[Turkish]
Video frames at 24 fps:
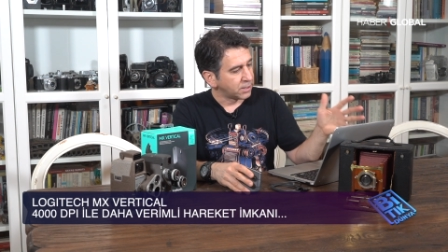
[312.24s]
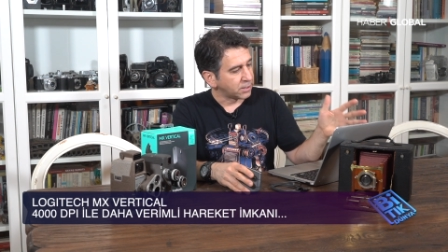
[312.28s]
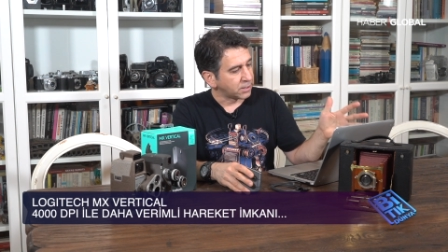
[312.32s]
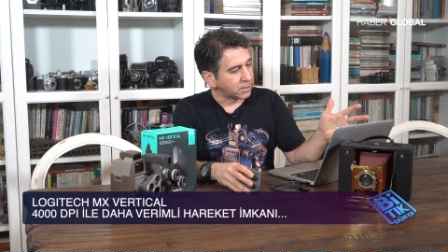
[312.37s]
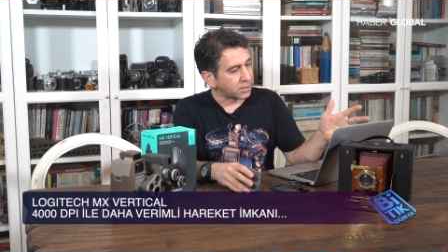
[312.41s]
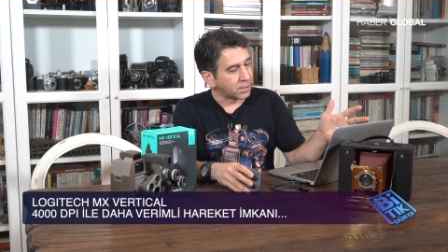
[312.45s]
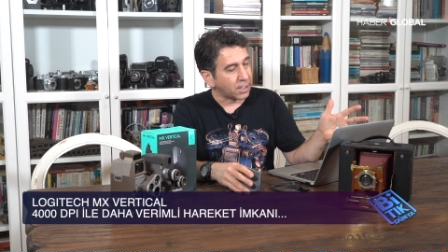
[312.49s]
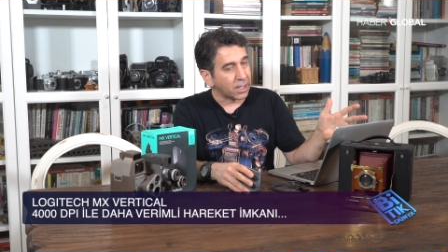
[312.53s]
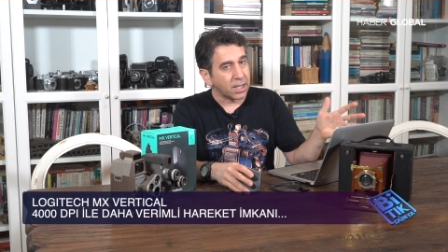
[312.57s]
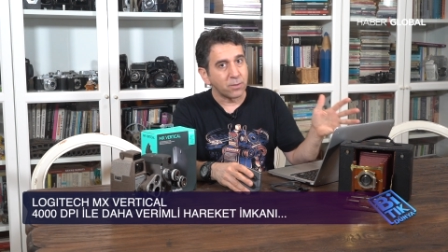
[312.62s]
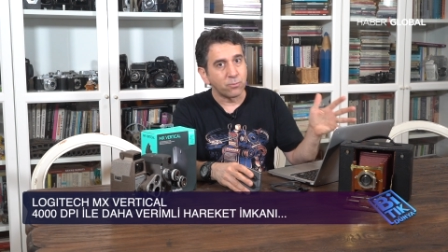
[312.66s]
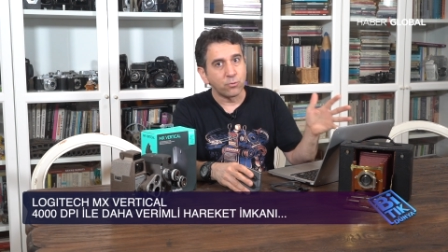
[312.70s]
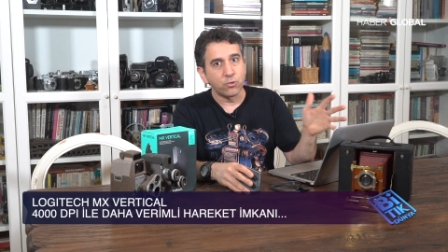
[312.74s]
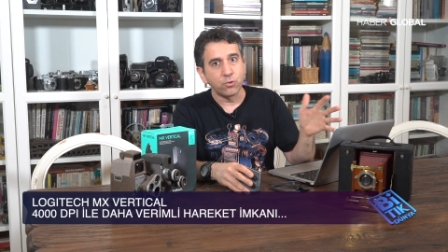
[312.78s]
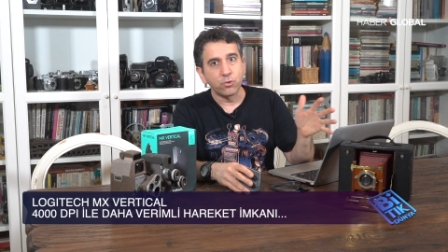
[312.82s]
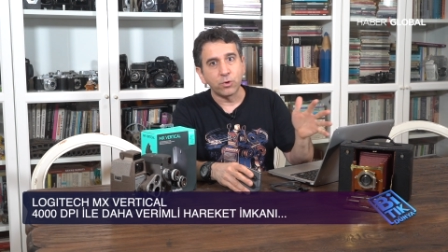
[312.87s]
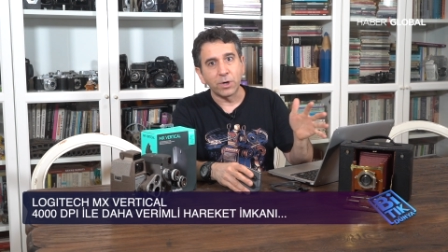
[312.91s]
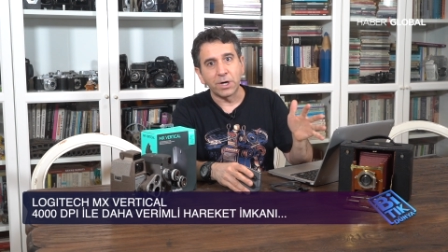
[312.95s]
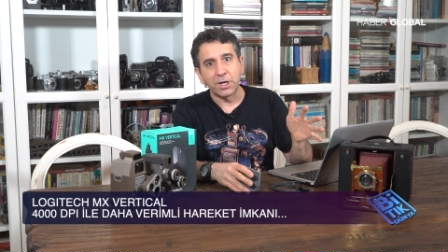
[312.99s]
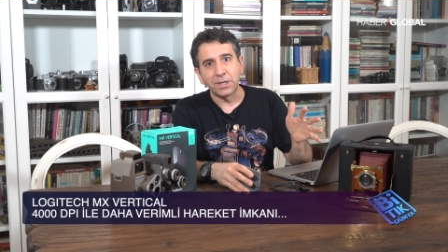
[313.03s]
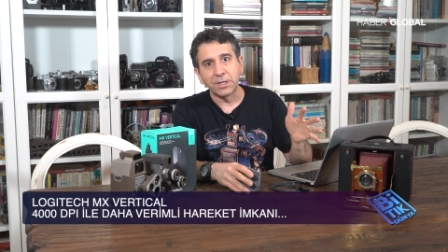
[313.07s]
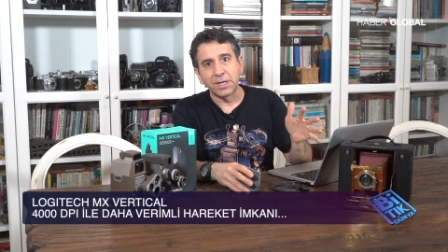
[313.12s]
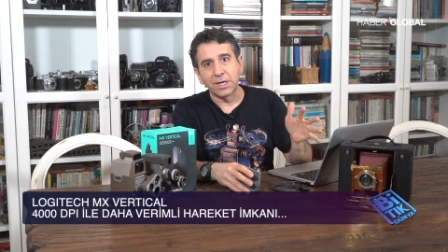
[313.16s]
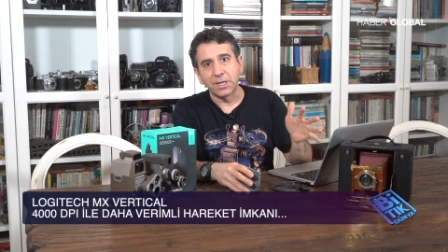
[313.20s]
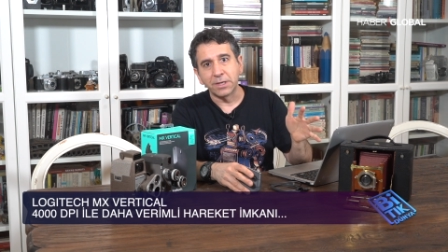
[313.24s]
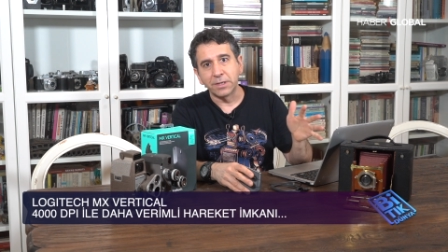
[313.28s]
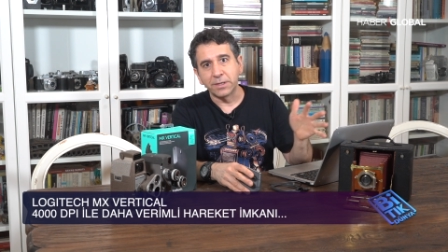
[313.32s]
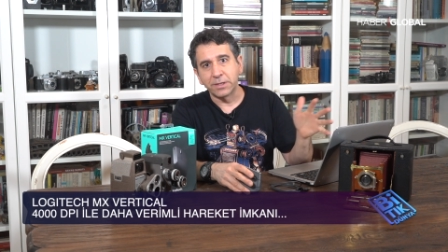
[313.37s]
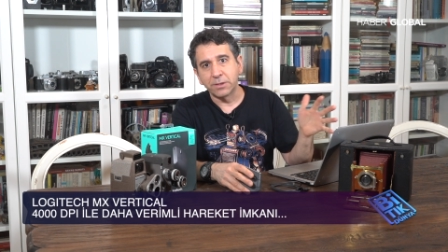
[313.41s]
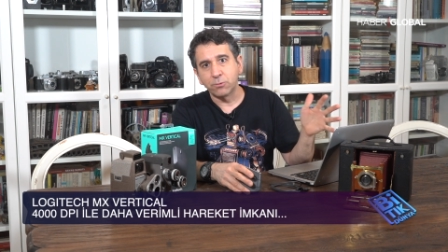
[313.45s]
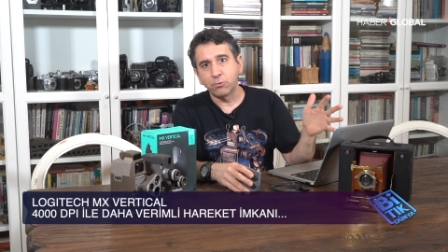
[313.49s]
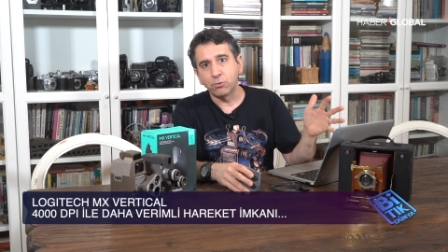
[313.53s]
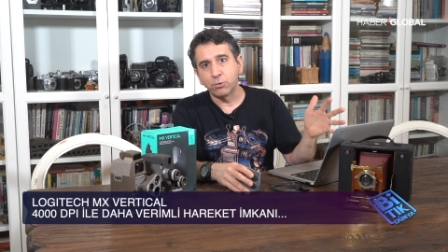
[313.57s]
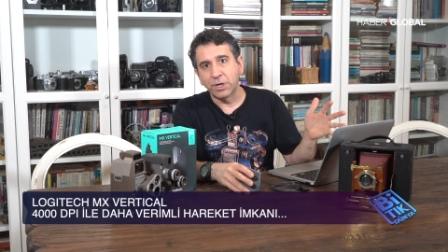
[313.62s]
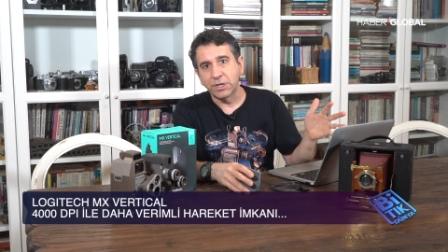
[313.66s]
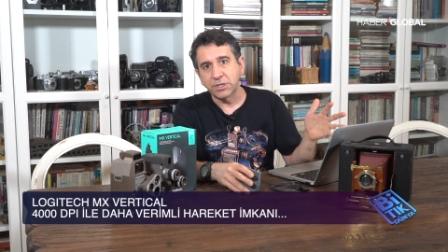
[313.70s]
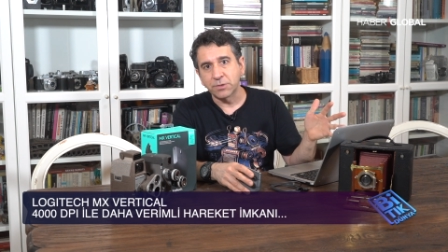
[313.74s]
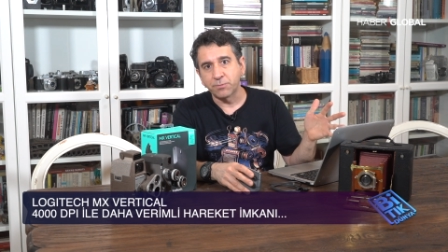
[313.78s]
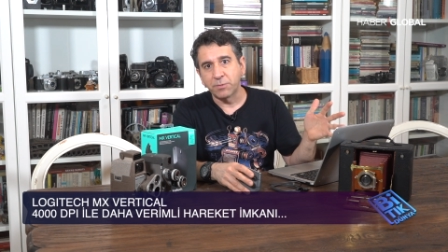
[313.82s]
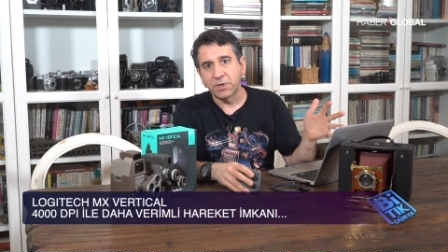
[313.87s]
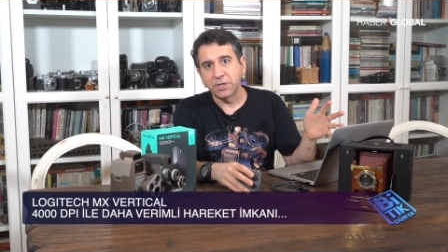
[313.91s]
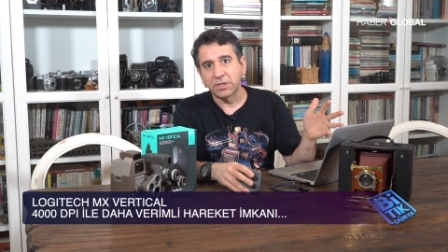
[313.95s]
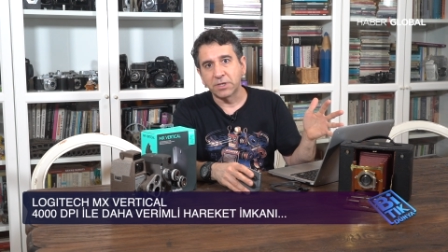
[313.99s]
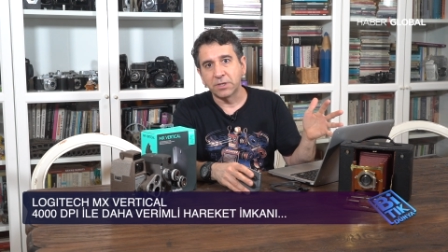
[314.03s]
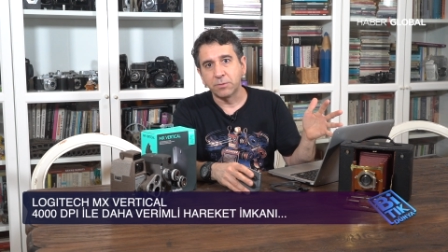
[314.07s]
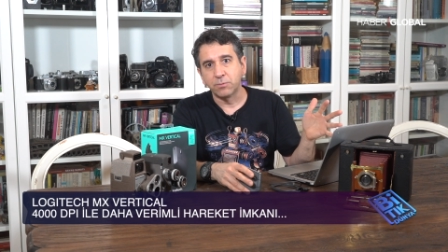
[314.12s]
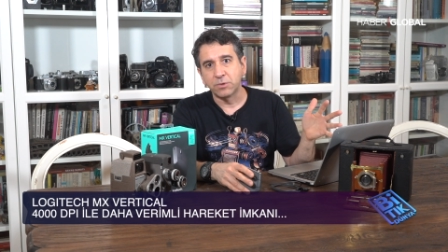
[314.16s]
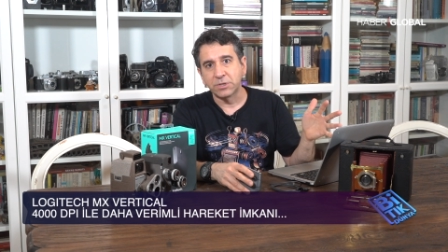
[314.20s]
daha büyük alanlara
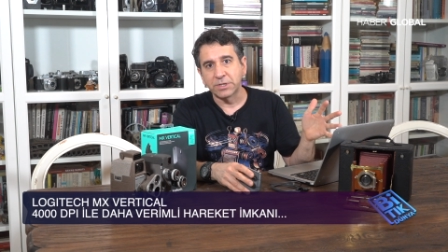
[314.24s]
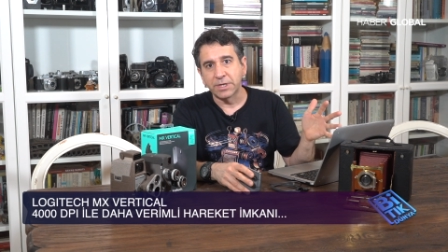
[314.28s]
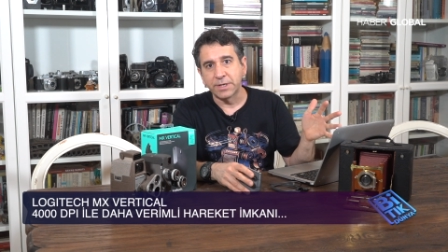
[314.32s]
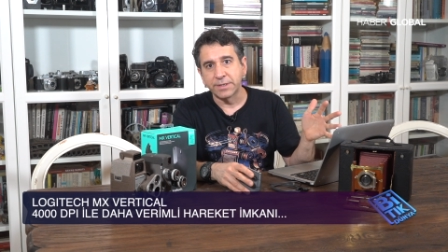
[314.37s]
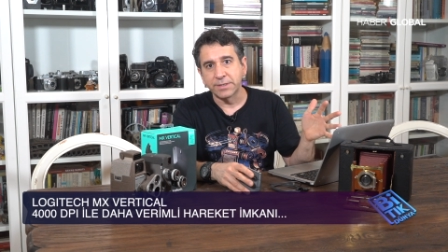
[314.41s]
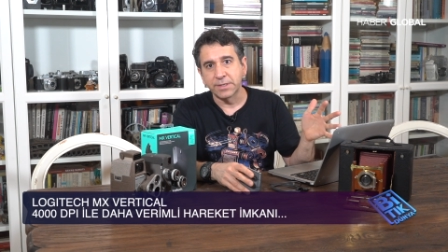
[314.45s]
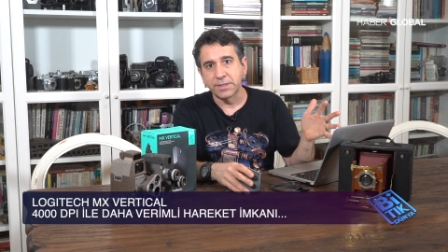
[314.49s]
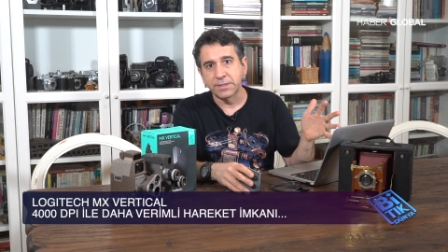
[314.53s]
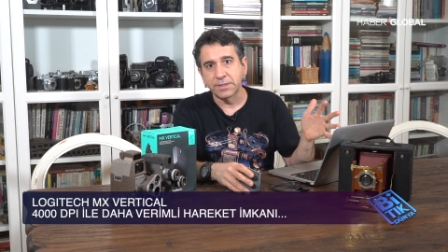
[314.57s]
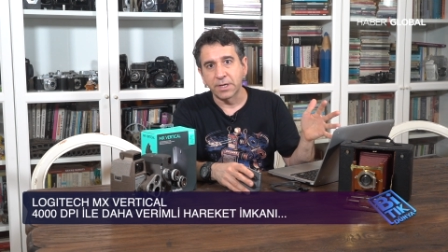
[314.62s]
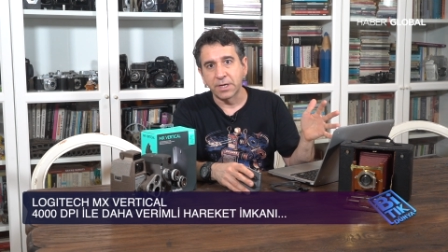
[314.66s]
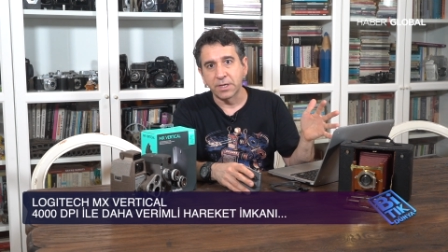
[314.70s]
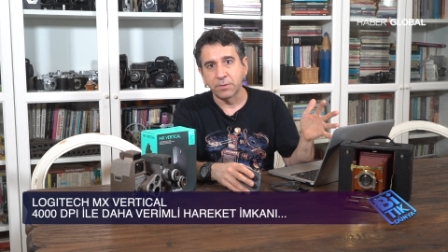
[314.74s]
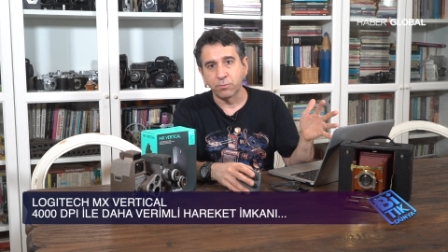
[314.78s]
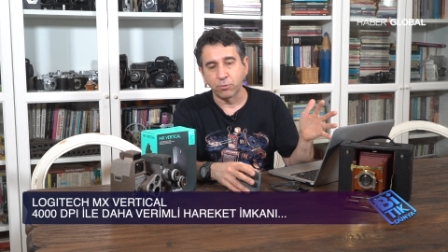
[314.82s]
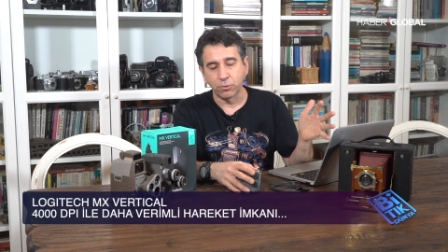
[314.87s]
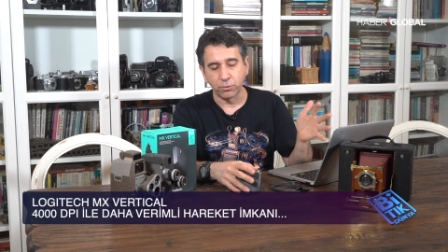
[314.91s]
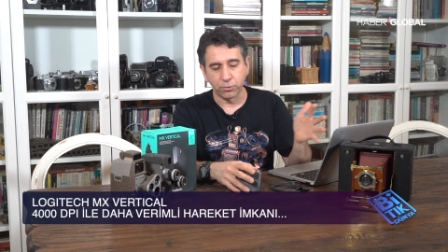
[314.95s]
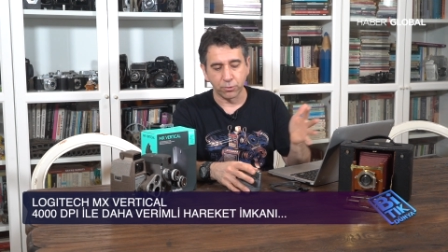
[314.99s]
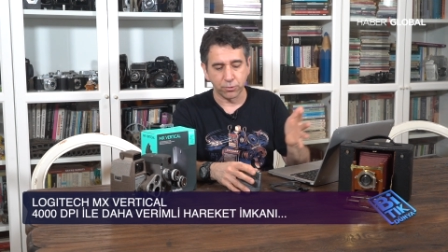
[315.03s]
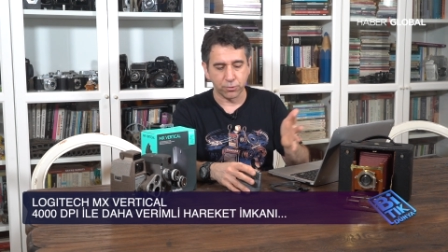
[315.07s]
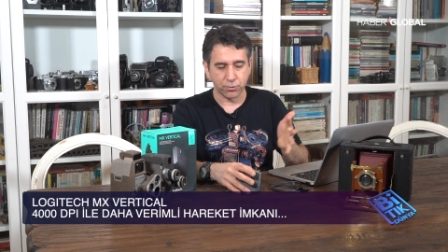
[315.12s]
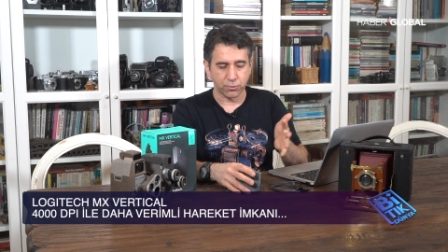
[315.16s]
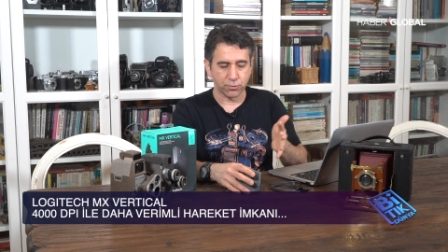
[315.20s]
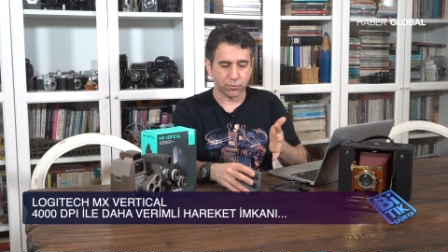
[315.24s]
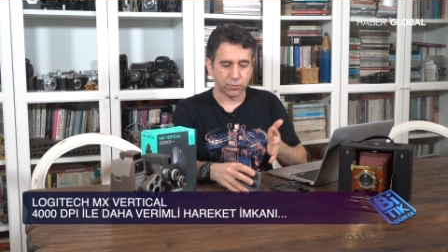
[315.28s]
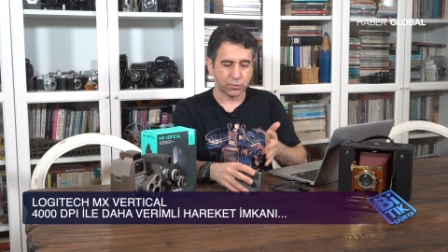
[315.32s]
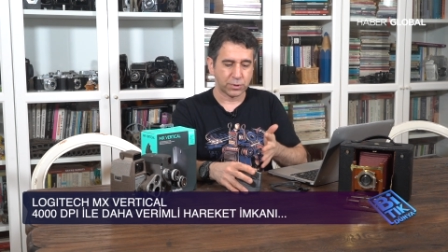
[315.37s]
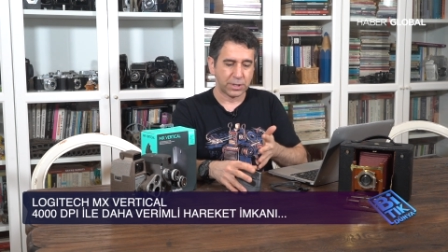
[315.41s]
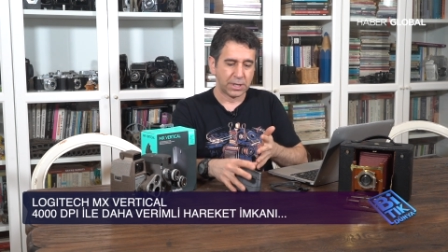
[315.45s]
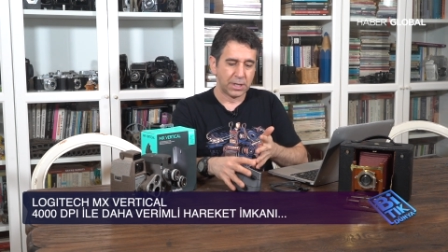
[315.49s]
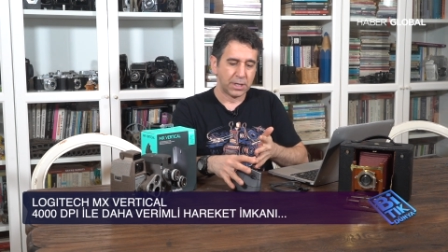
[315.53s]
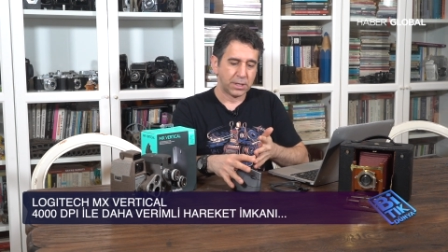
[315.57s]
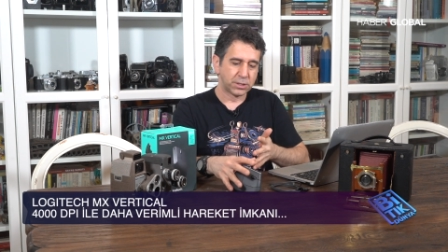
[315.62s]
ulaşmak gibi şansa sahip oluyorsunuz.